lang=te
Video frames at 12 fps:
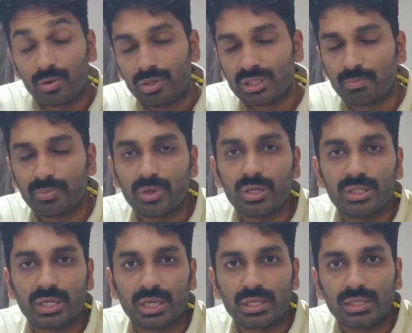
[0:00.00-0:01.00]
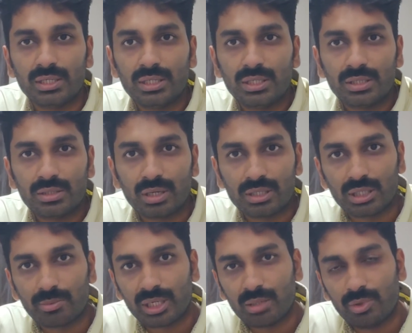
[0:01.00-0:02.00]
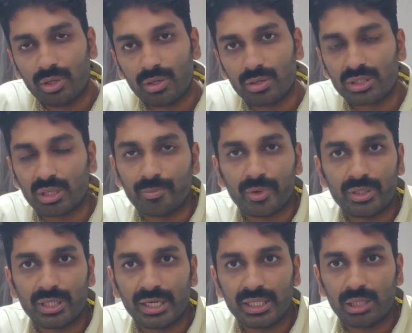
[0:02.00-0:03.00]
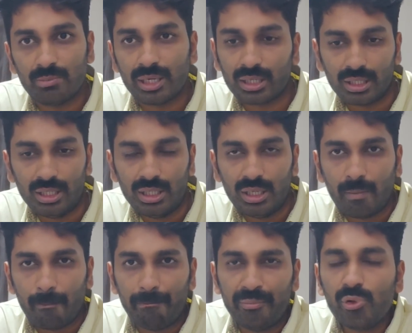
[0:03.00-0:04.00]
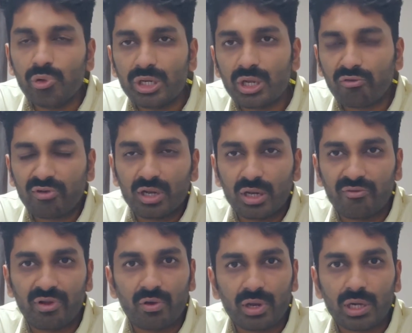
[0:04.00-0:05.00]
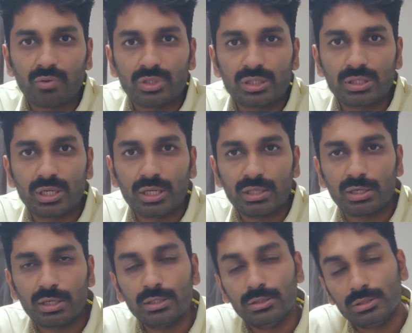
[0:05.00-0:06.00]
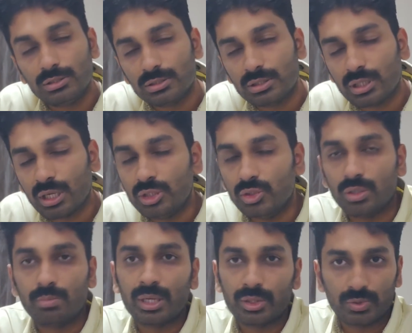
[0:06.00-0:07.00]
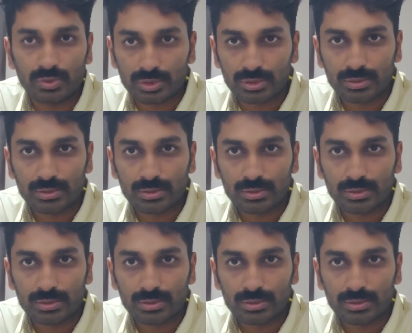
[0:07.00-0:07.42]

రెండు స్టంప్ అవుట్లు జరిగాయి అక్షర్ పటేల్ బౌలింగ్లో స్టంప్ అవుట్ జరిగింది బట్ బ్యూటీ ఆఫ్ డెలివరీ ఎవరికైనా వచ్చిందంటే దట్ ఈస్ అంజులో మాథ్యూస్